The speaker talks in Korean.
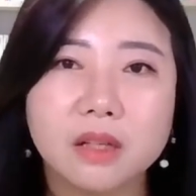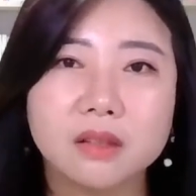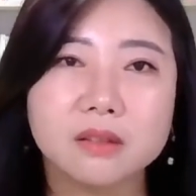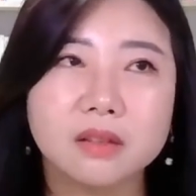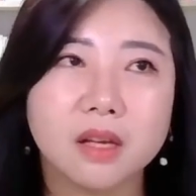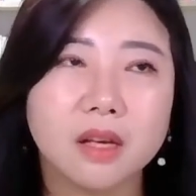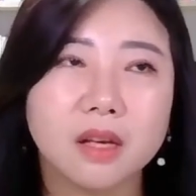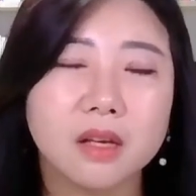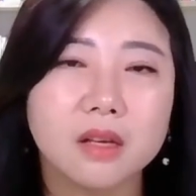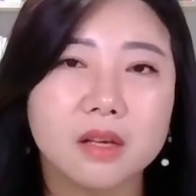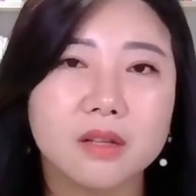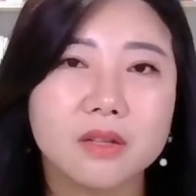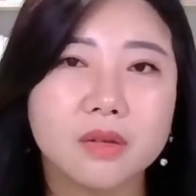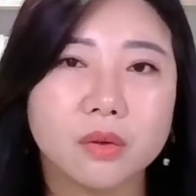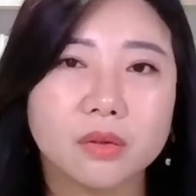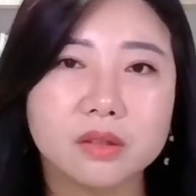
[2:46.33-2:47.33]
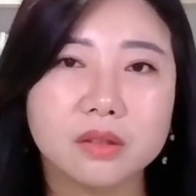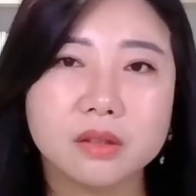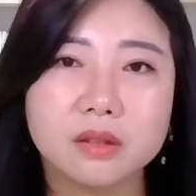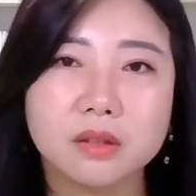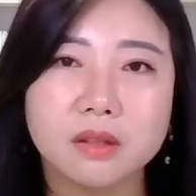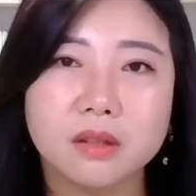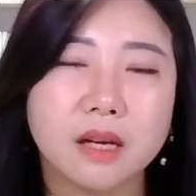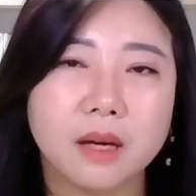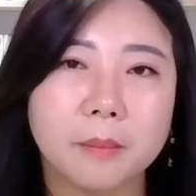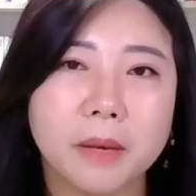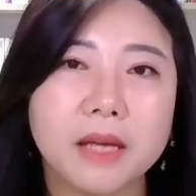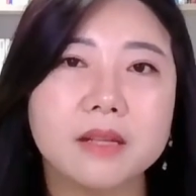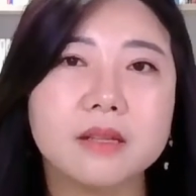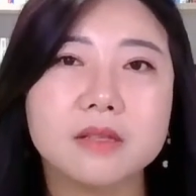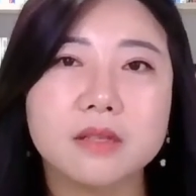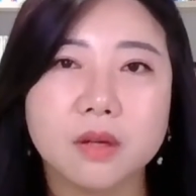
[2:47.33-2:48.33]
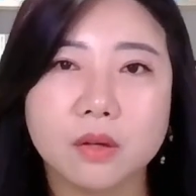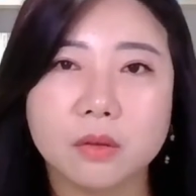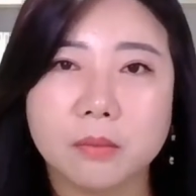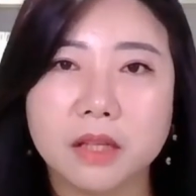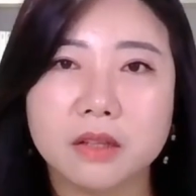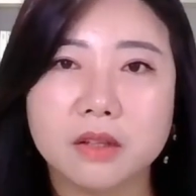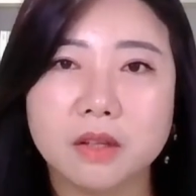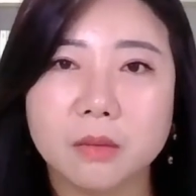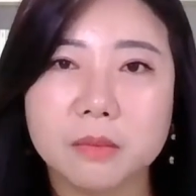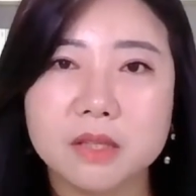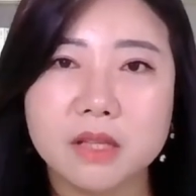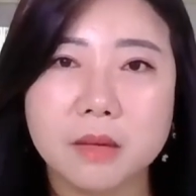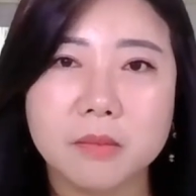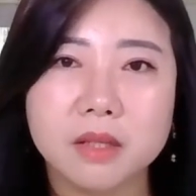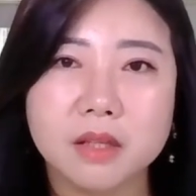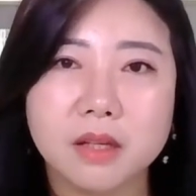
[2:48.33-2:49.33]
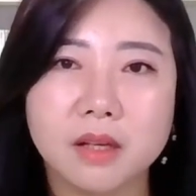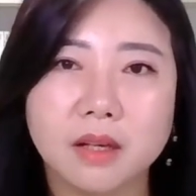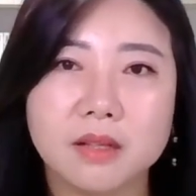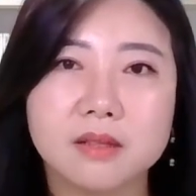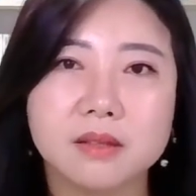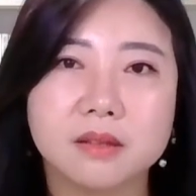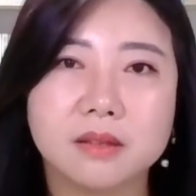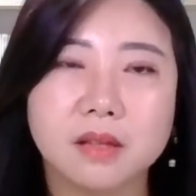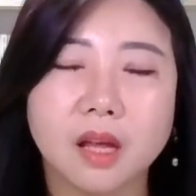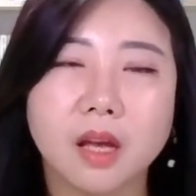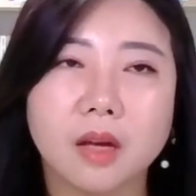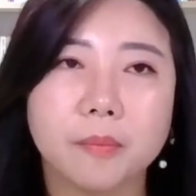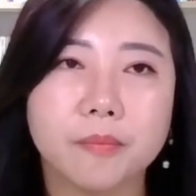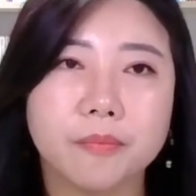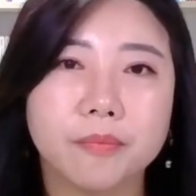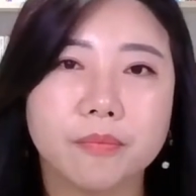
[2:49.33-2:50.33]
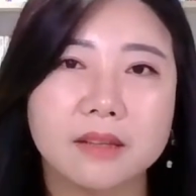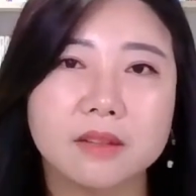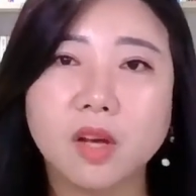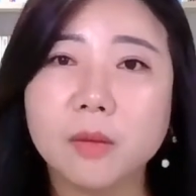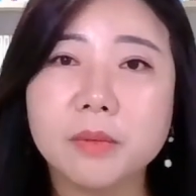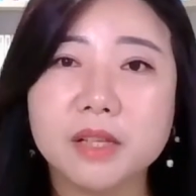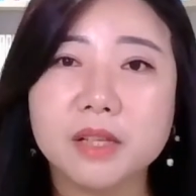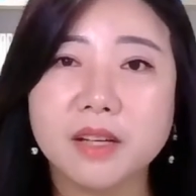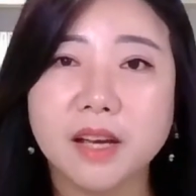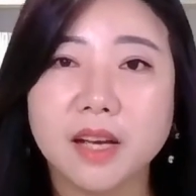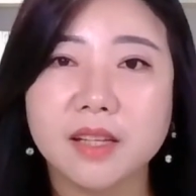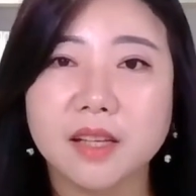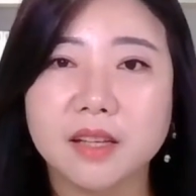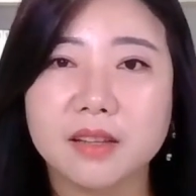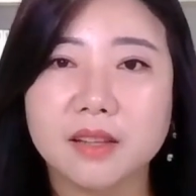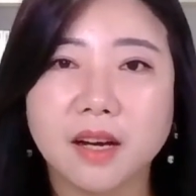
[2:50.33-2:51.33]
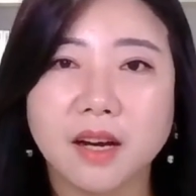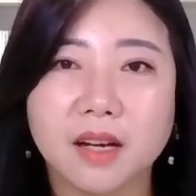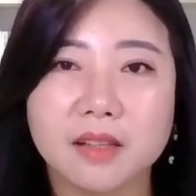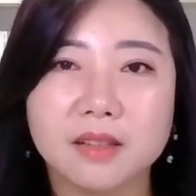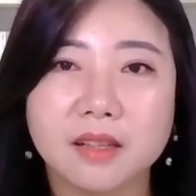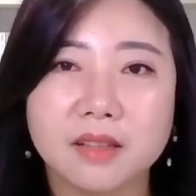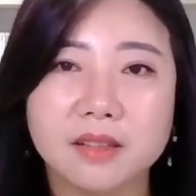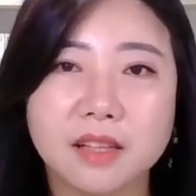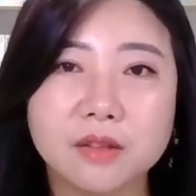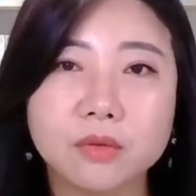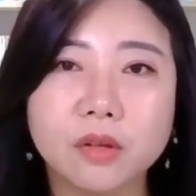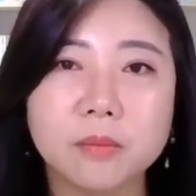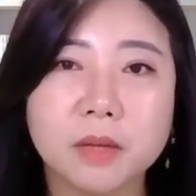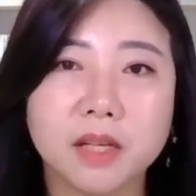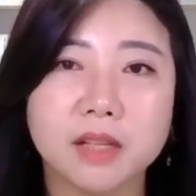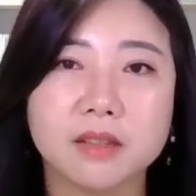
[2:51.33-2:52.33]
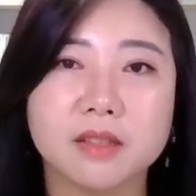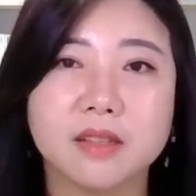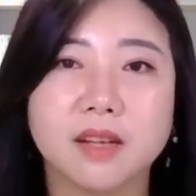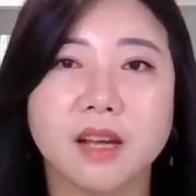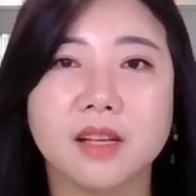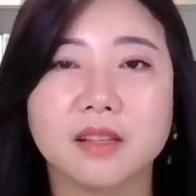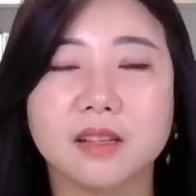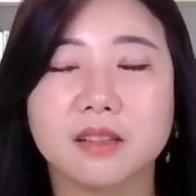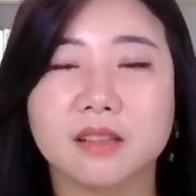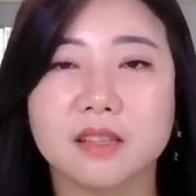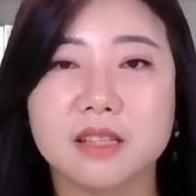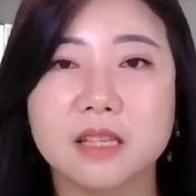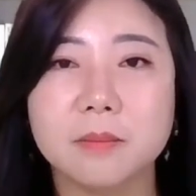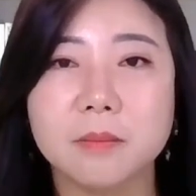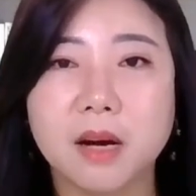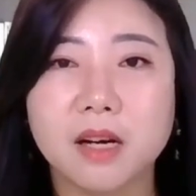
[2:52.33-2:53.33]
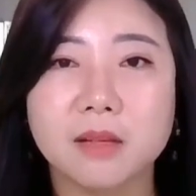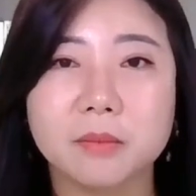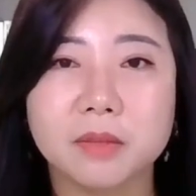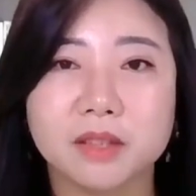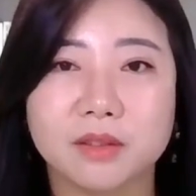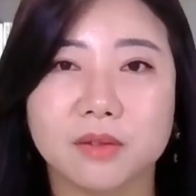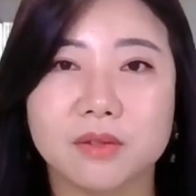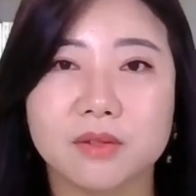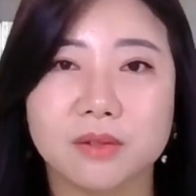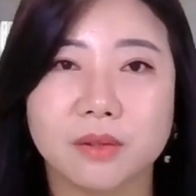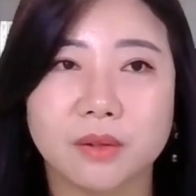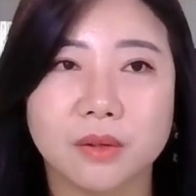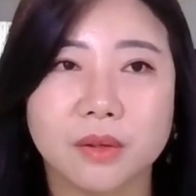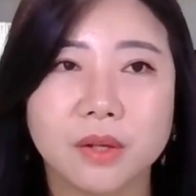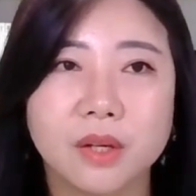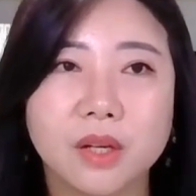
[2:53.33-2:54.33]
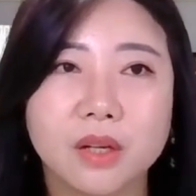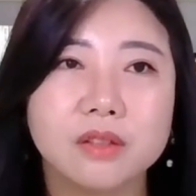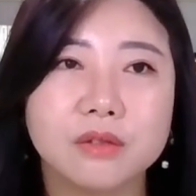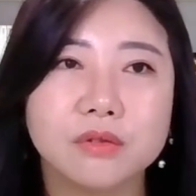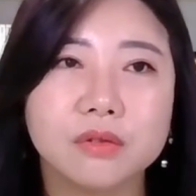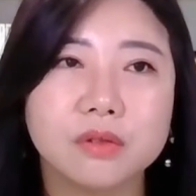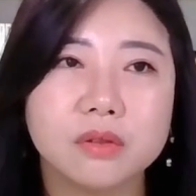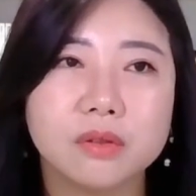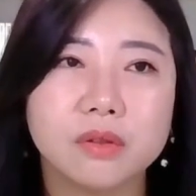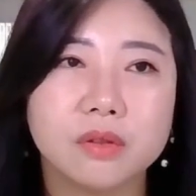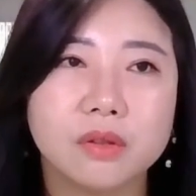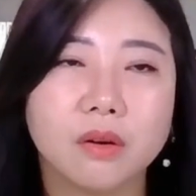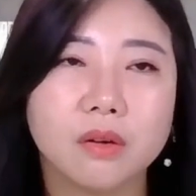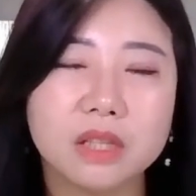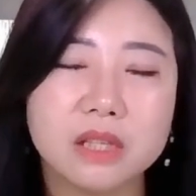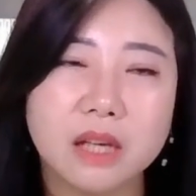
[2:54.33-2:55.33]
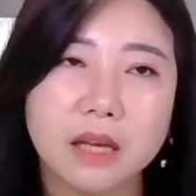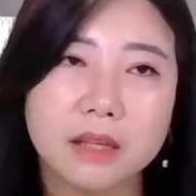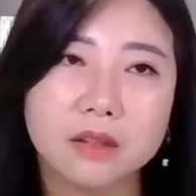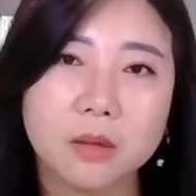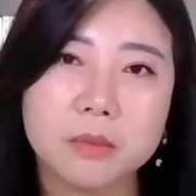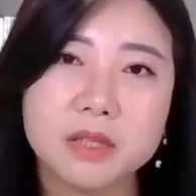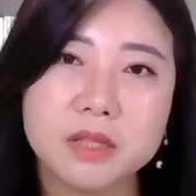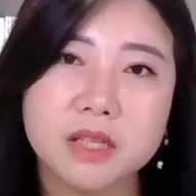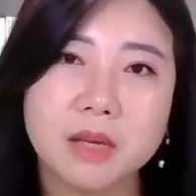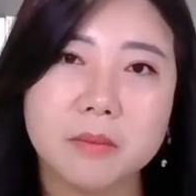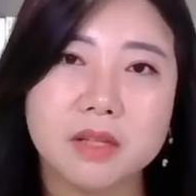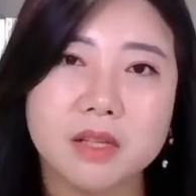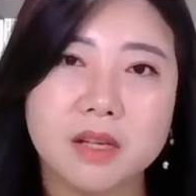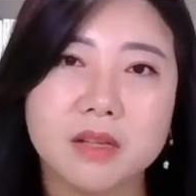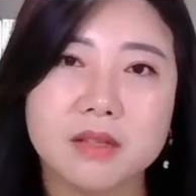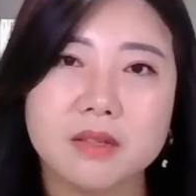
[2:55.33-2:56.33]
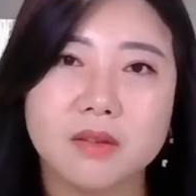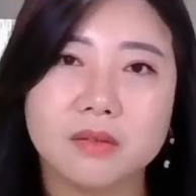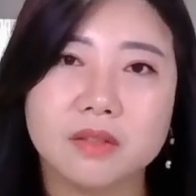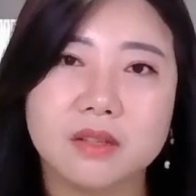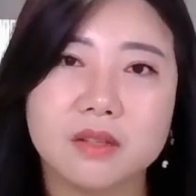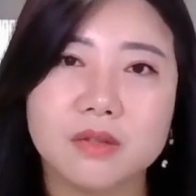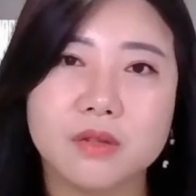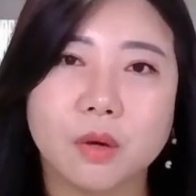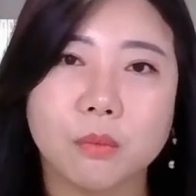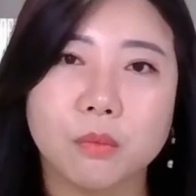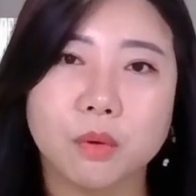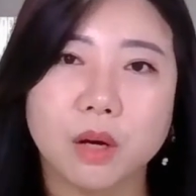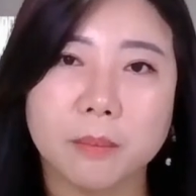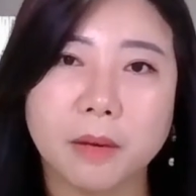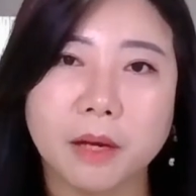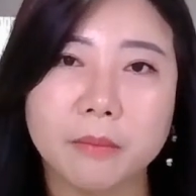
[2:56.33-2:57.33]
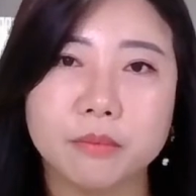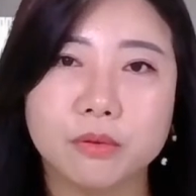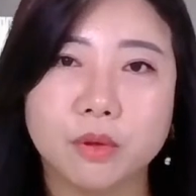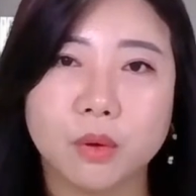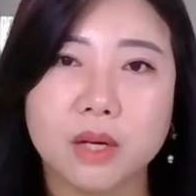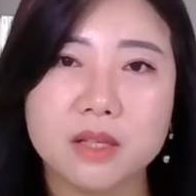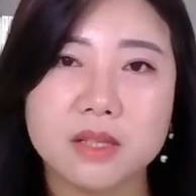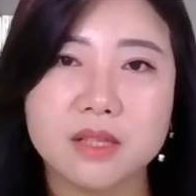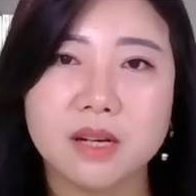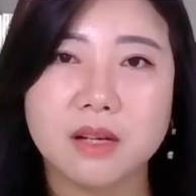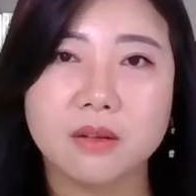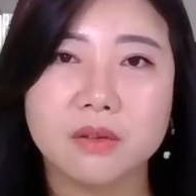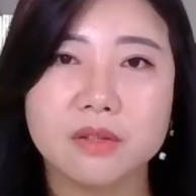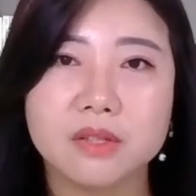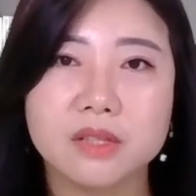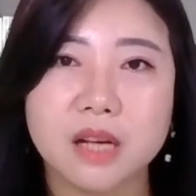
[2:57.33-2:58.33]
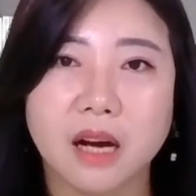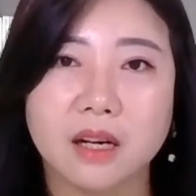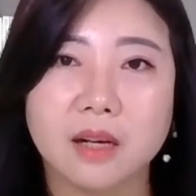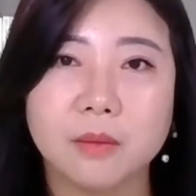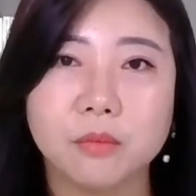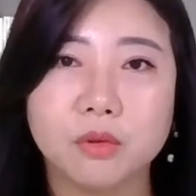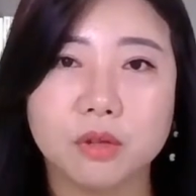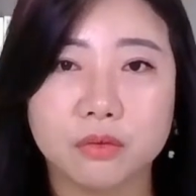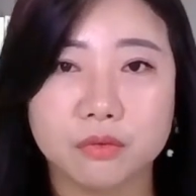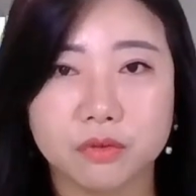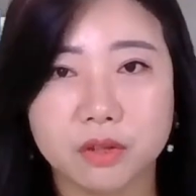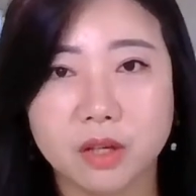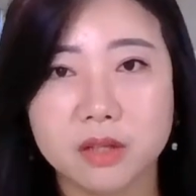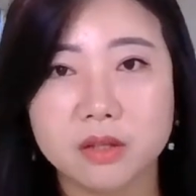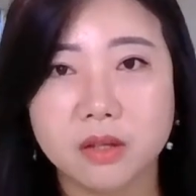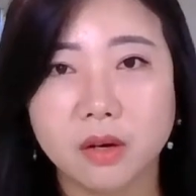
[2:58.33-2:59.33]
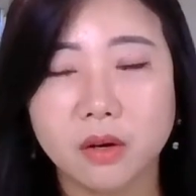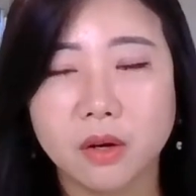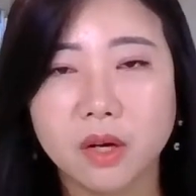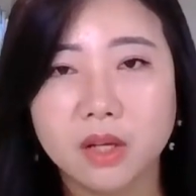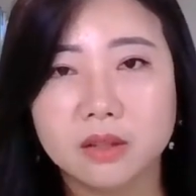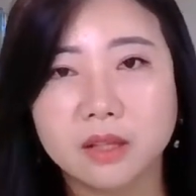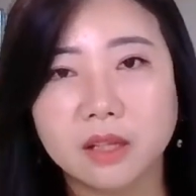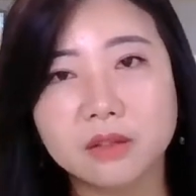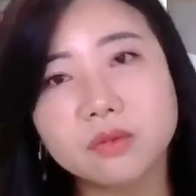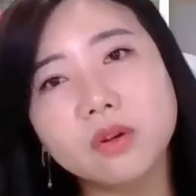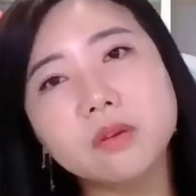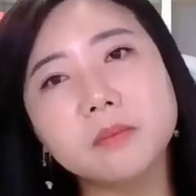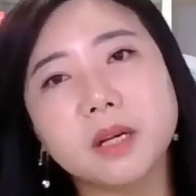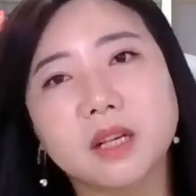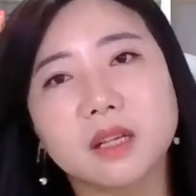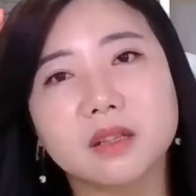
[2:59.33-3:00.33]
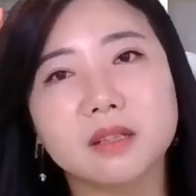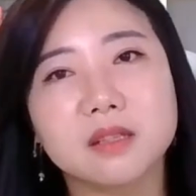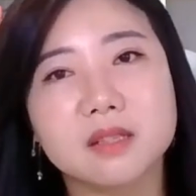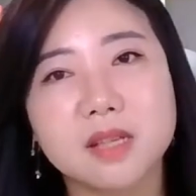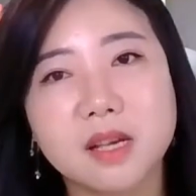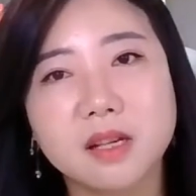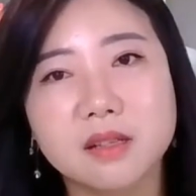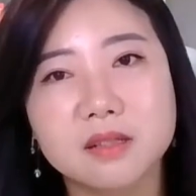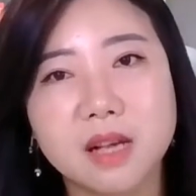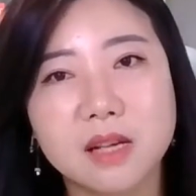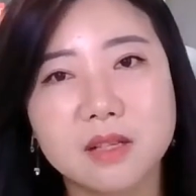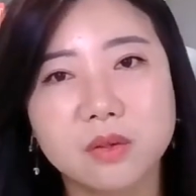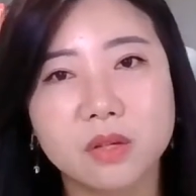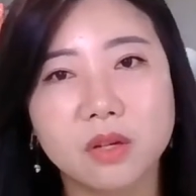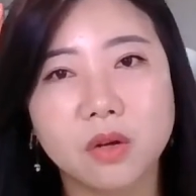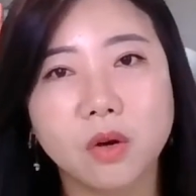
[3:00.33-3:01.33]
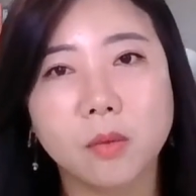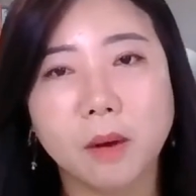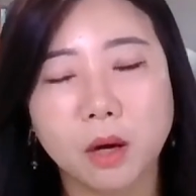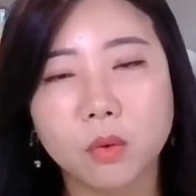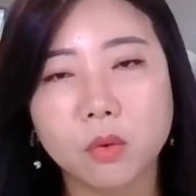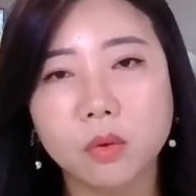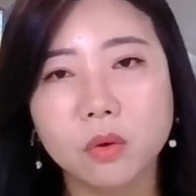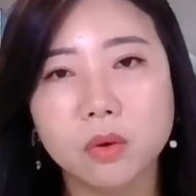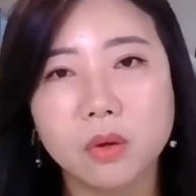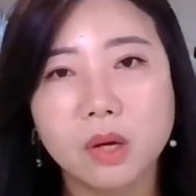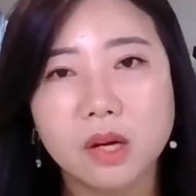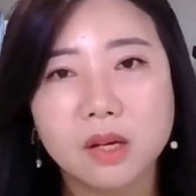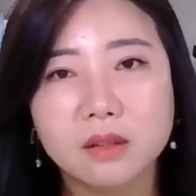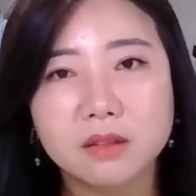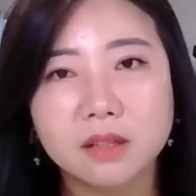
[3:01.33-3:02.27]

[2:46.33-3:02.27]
근데 저는 제가 맨 처음 애터미 세미나에 갔을 때 애터미를 해야 되겠다가 아니라 네트워크 마케팅을 해야 되겠다 이 마음이 들었어요. 그리고 어, 이 애터미 세미나에서 들은 정보가 100% 확실한 건지 알아보기 위해서 네트워크 마케팅 책을 사서 읽어봤고